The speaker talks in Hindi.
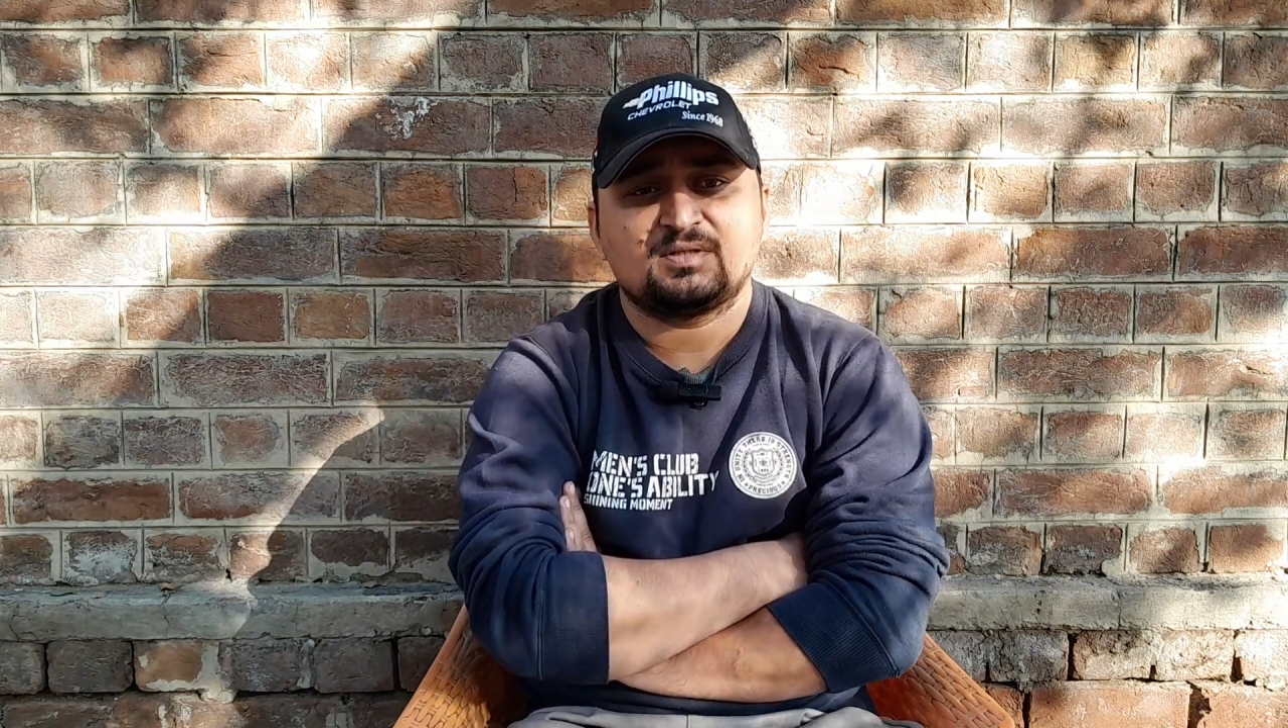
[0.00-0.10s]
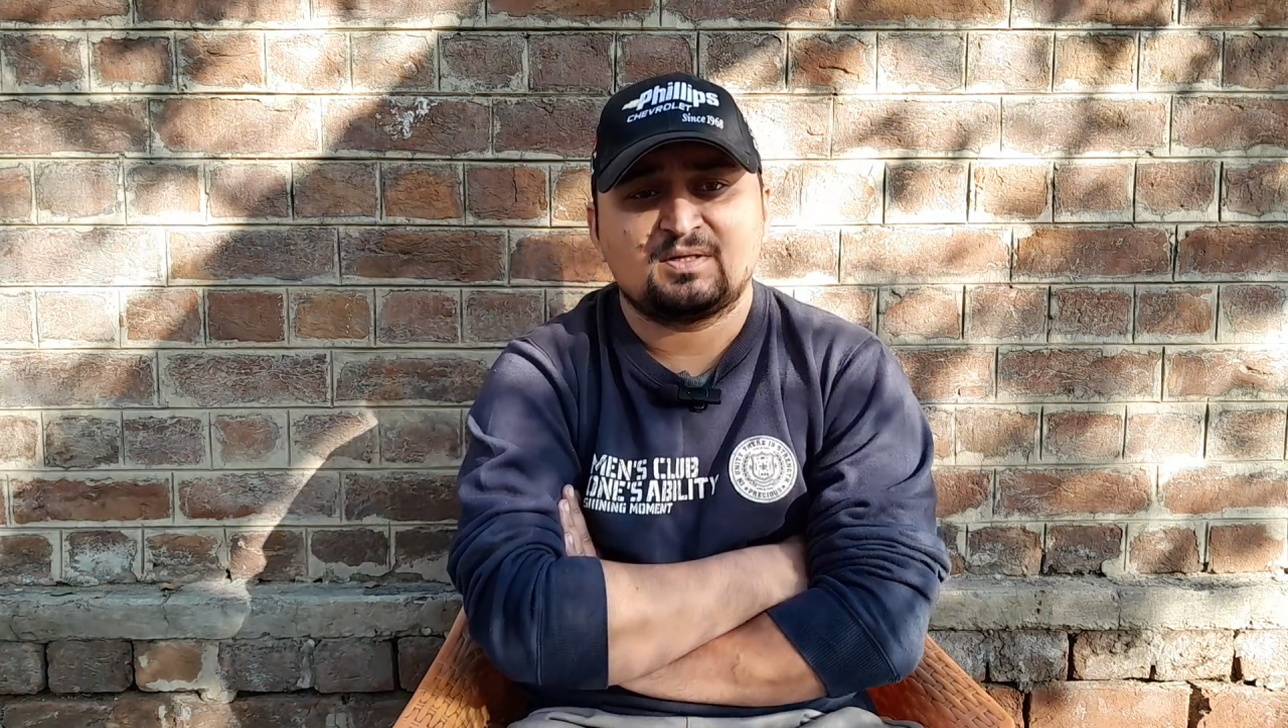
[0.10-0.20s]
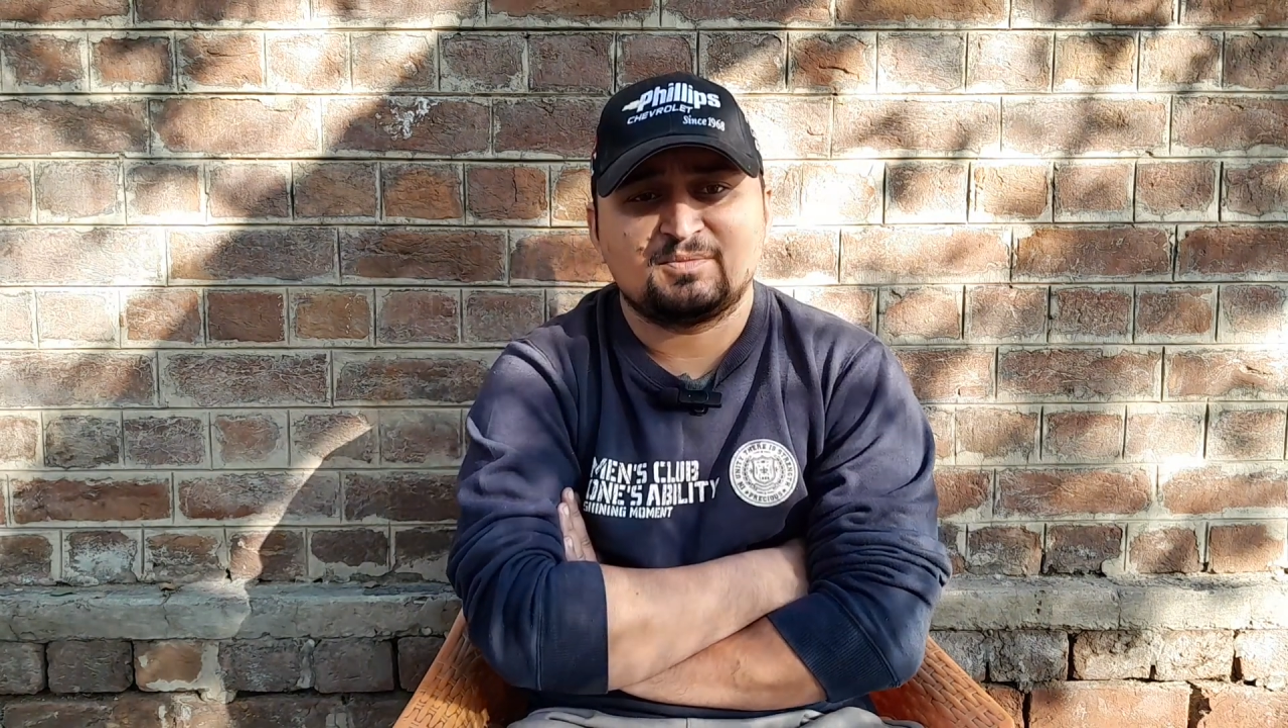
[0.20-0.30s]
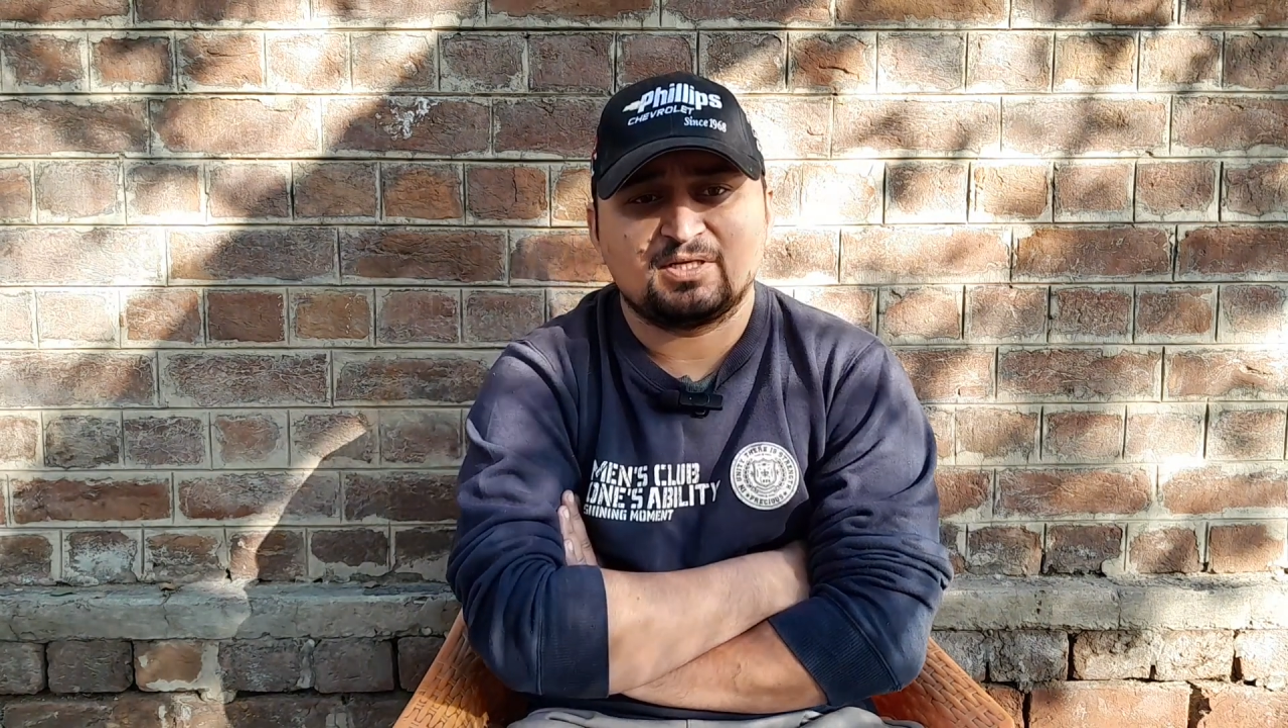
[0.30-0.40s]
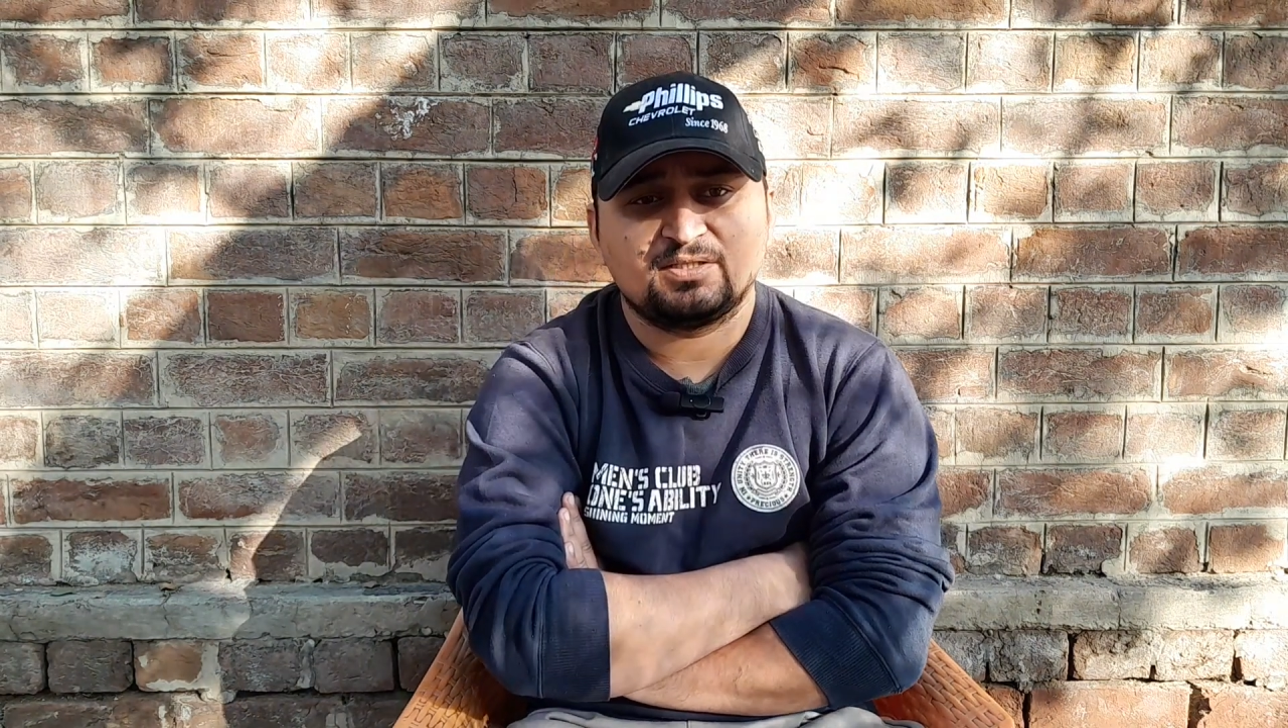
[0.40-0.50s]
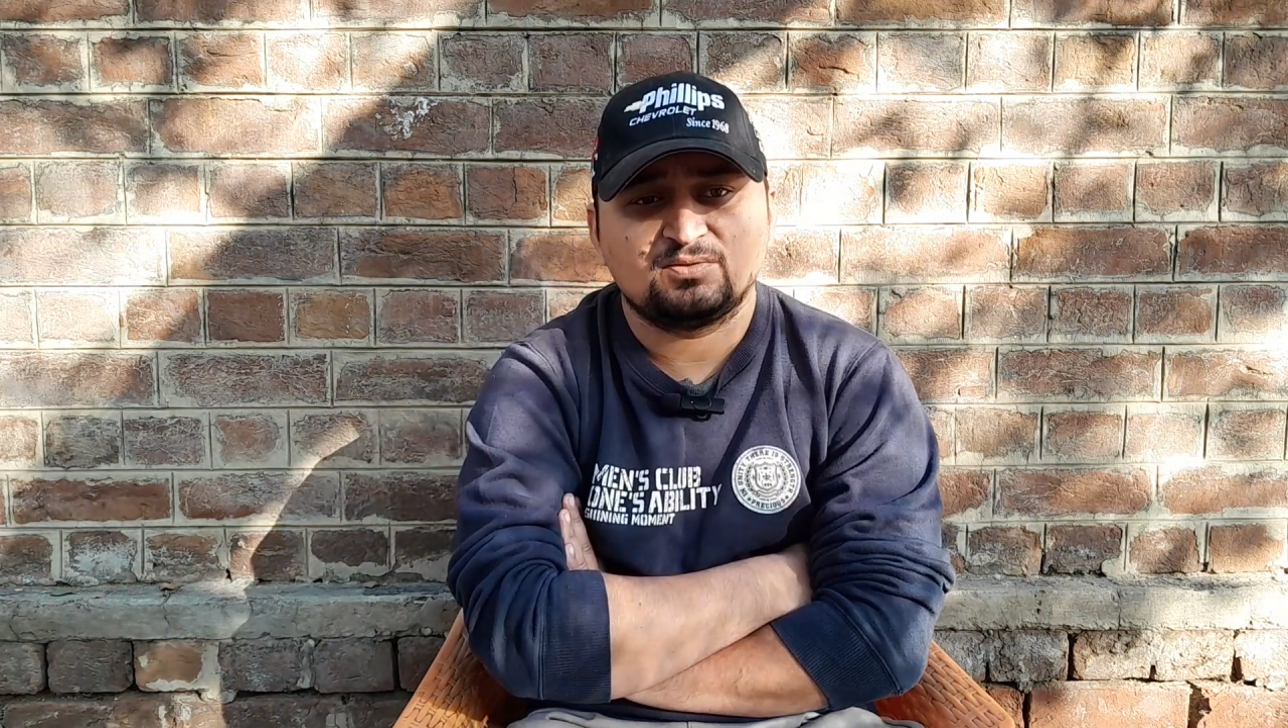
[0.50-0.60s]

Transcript: हमारे